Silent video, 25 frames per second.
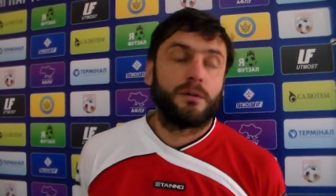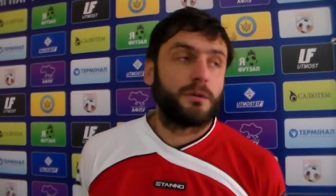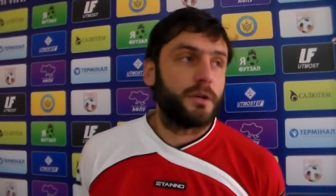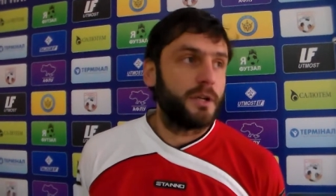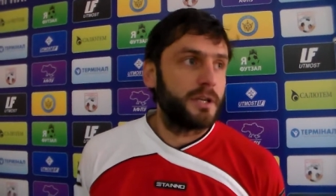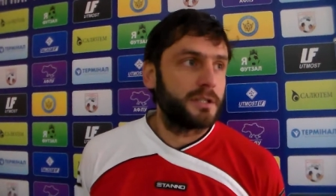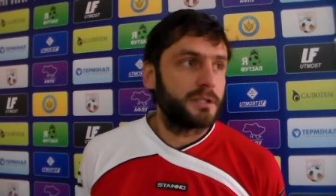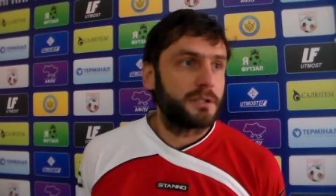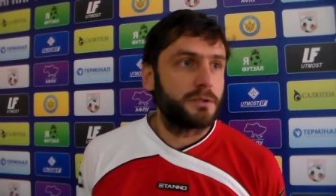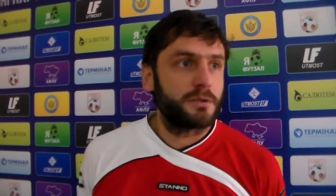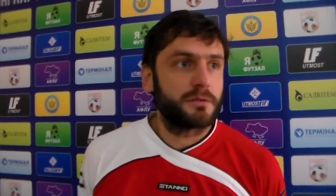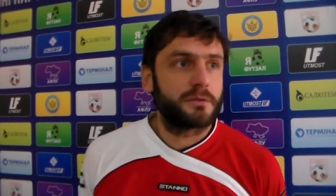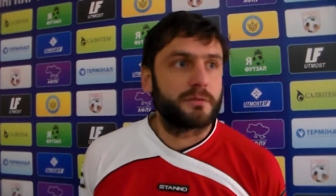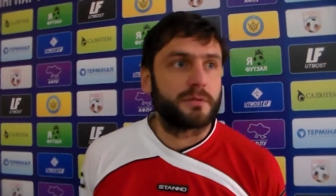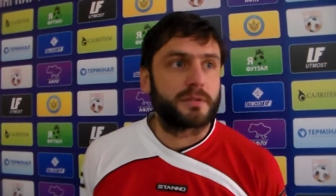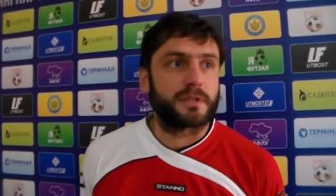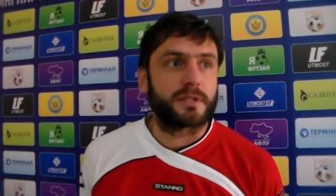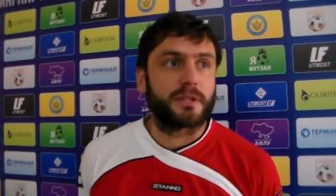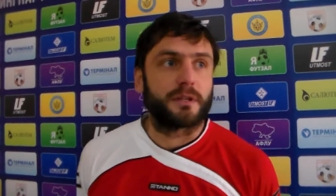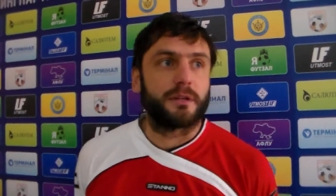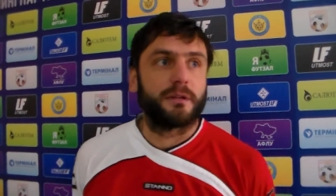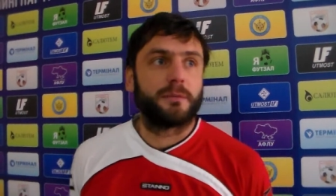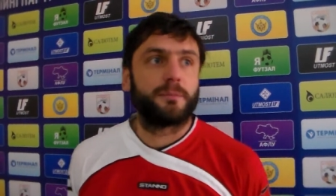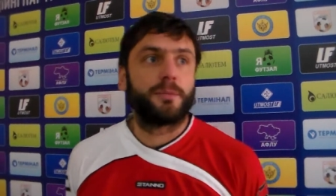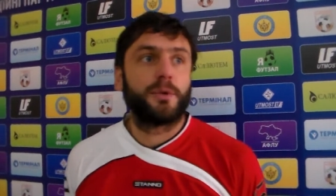Ну, конечно,
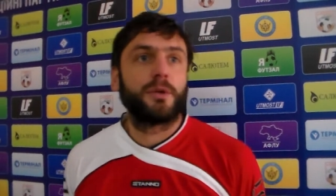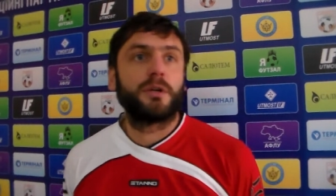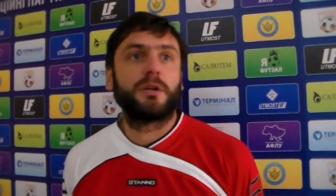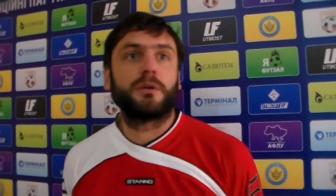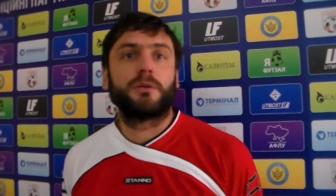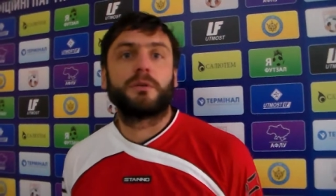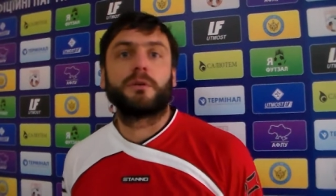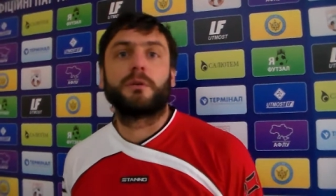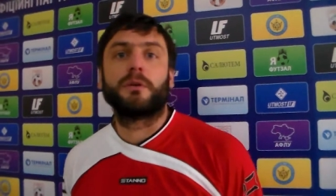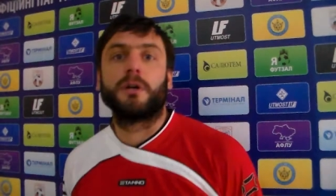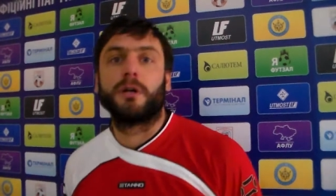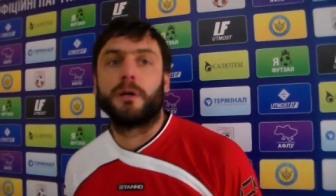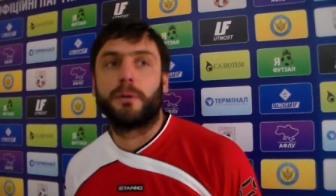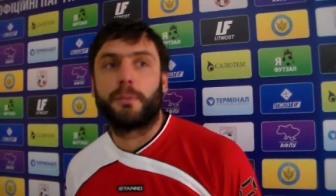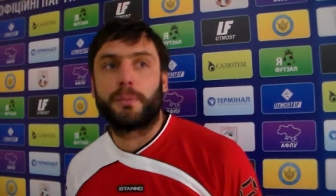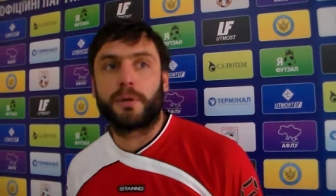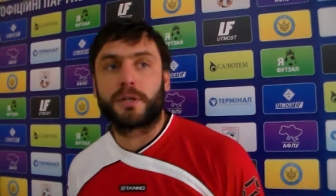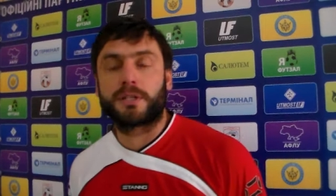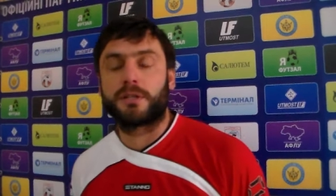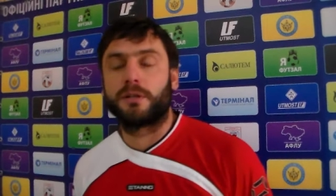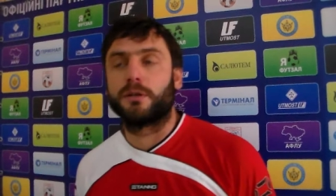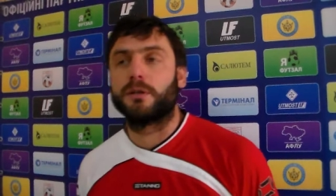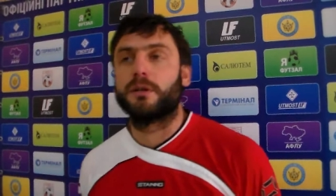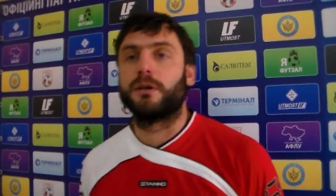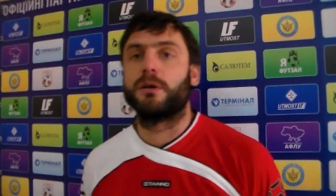чувствуется. Много
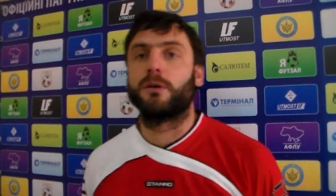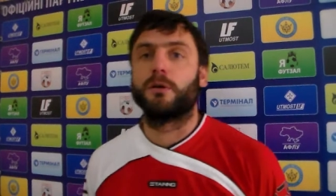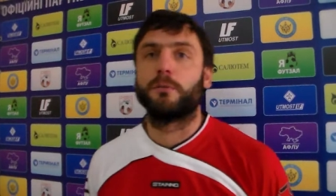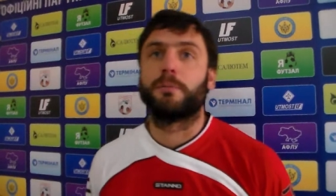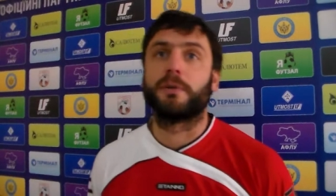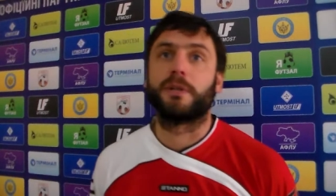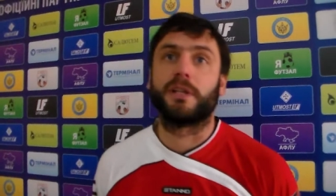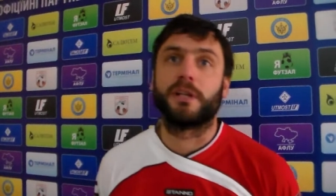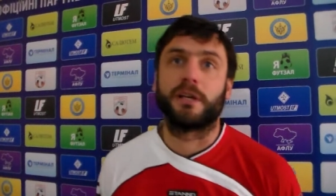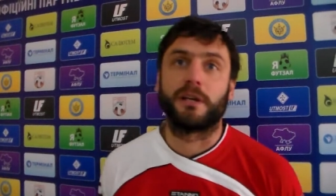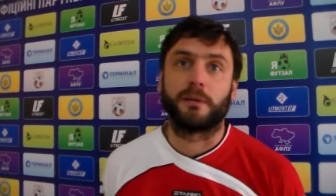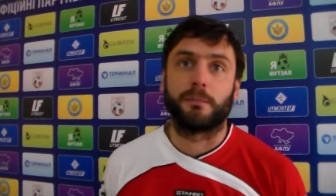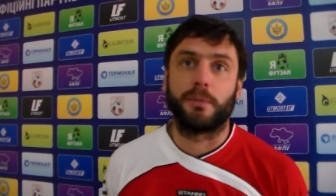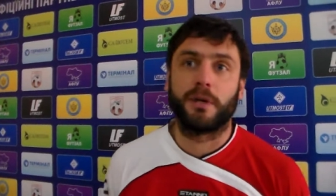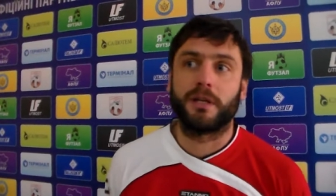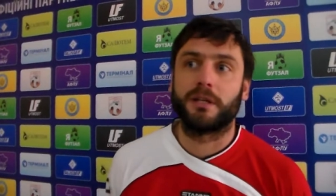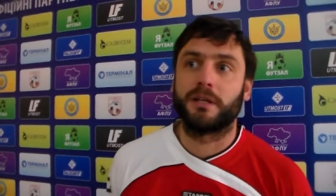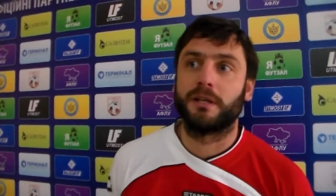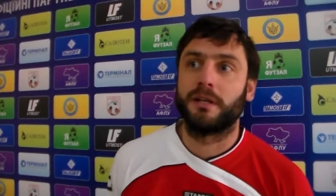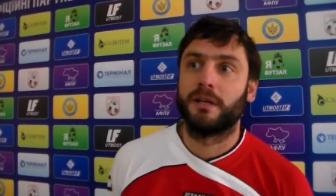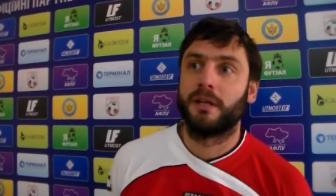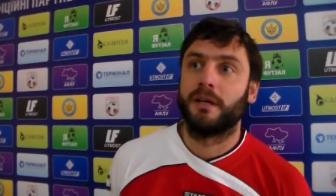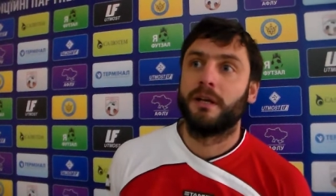пришло опытных ребят.